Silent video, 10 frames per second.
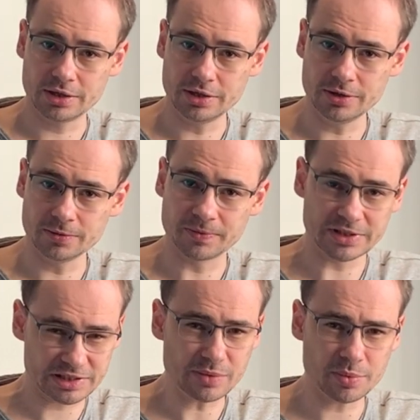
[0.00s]
И
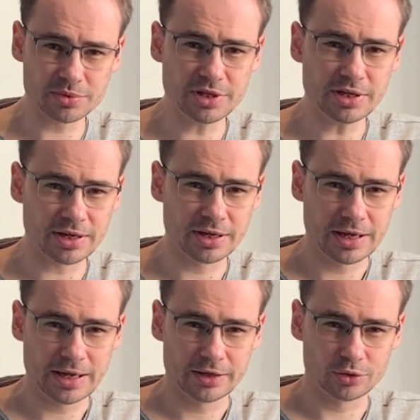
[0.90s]
на самом деле
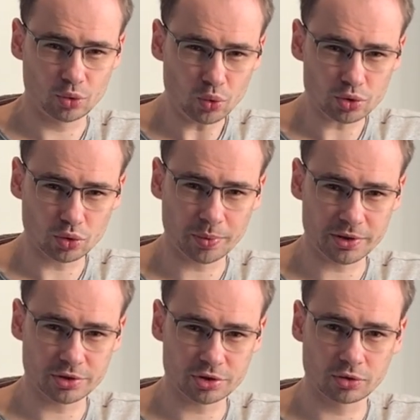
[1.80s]
то, что
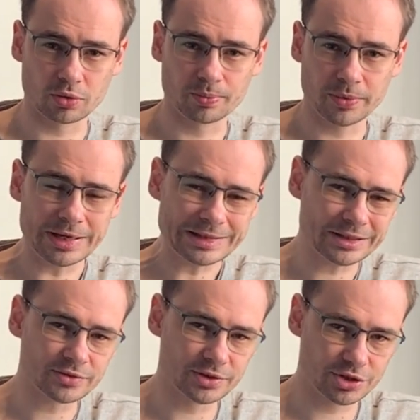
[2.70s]
произошло,
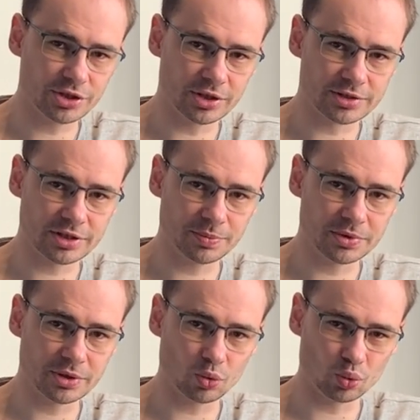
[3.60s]
это в значительной
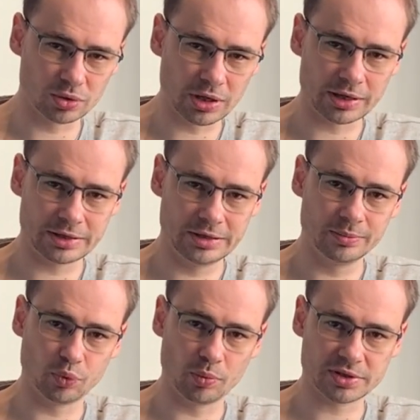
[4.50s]
степени удар и
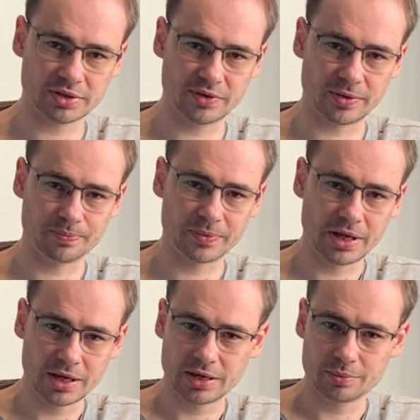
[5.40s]
по Москве.
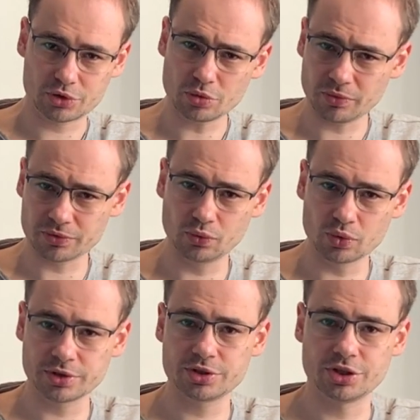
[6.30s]
Причем в
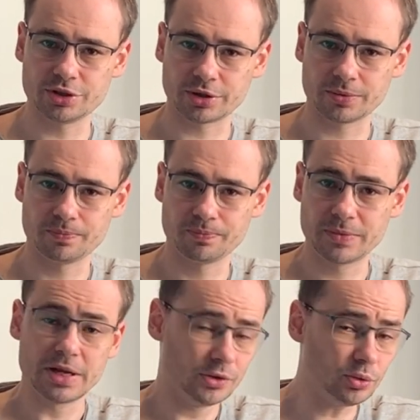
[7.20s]
двух значениях.
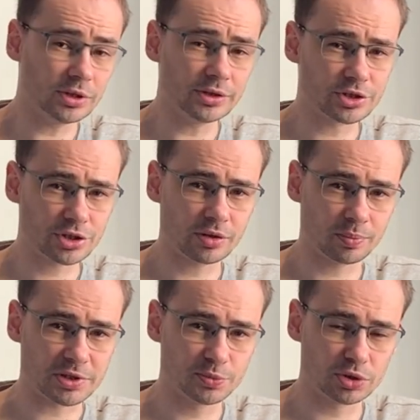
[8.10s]
Но для начала
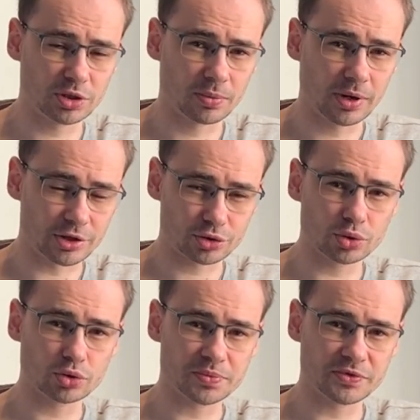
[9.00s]
посмотрим, а что
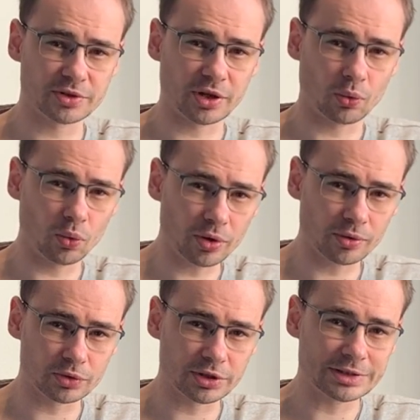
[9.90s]
собственно такое
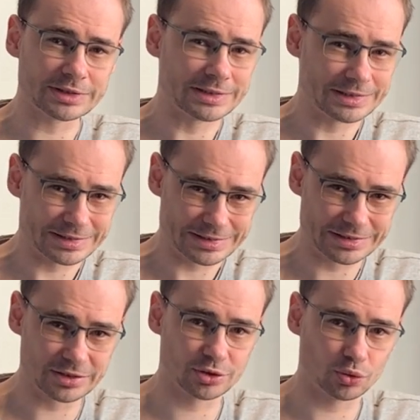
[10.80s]
вот этот
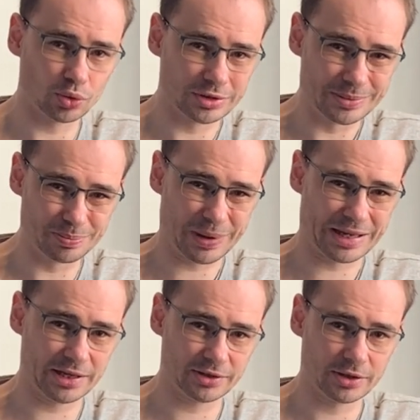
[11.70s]
санкционный
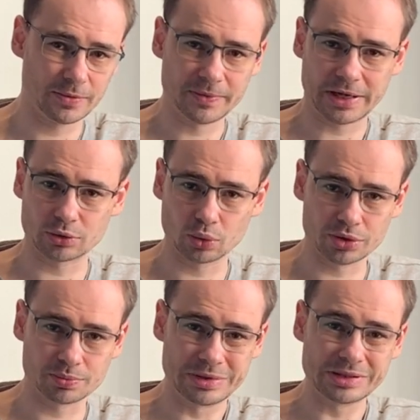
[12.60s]
пакет,
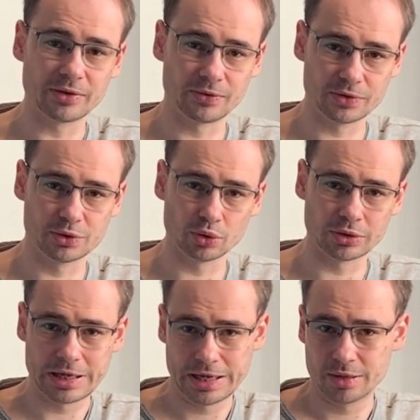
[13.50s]
который был
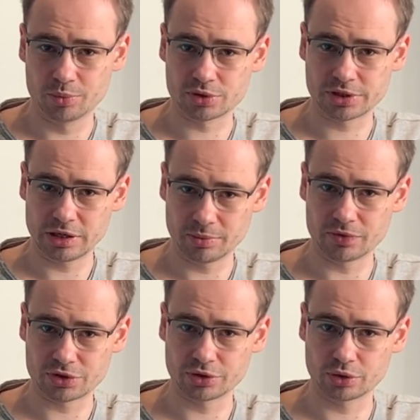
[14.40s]
введен Брюсселем и
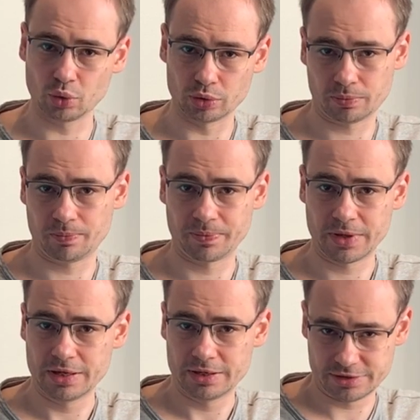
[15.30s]
Вашингтоном.
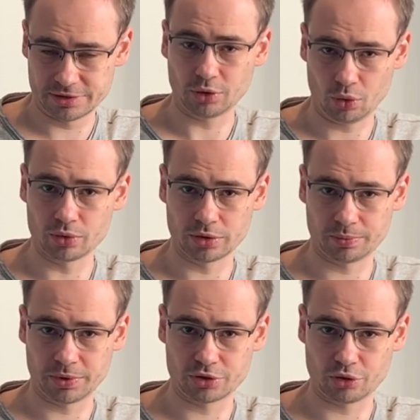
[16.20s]
Синхронно
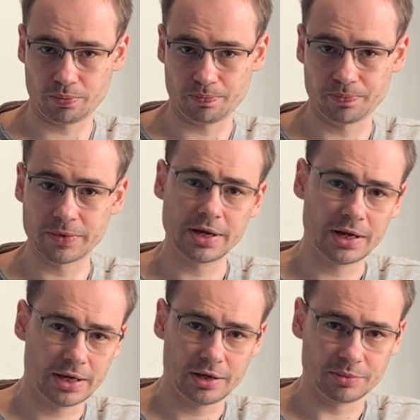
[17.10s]
причем.
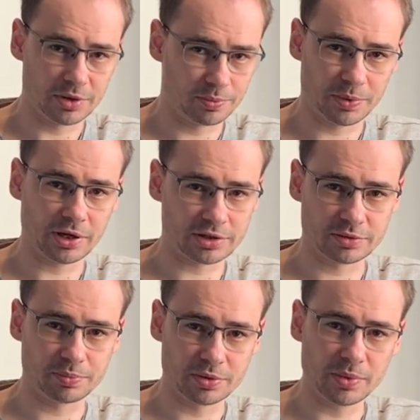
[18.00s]
Мы
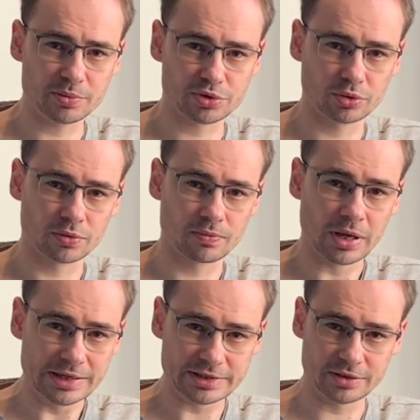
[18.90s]
прекрасно понимаем, что
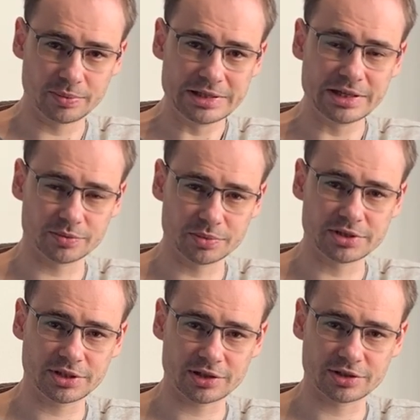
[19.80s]
если бы не
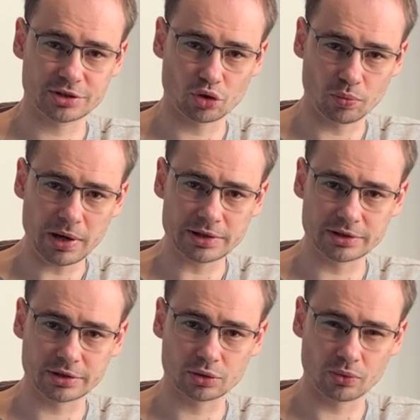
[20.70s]
администрация Джо
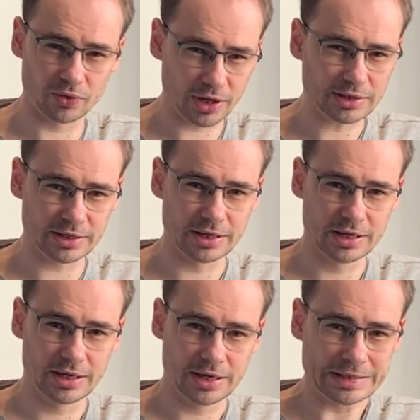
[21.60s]
Байдена, то вряд ли
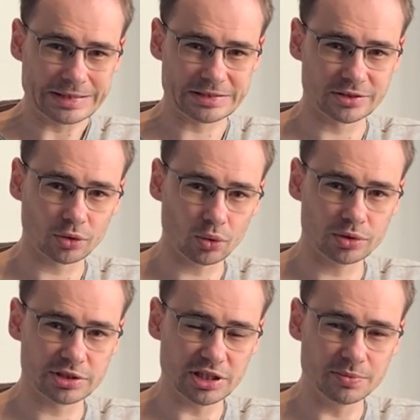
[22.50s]
эта
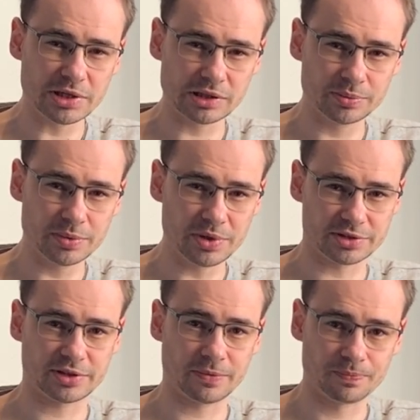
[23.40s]
синхронность имела бы
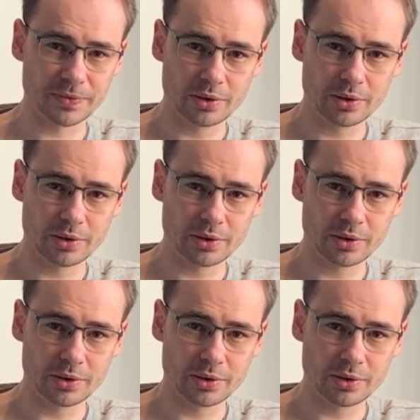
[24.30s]
место.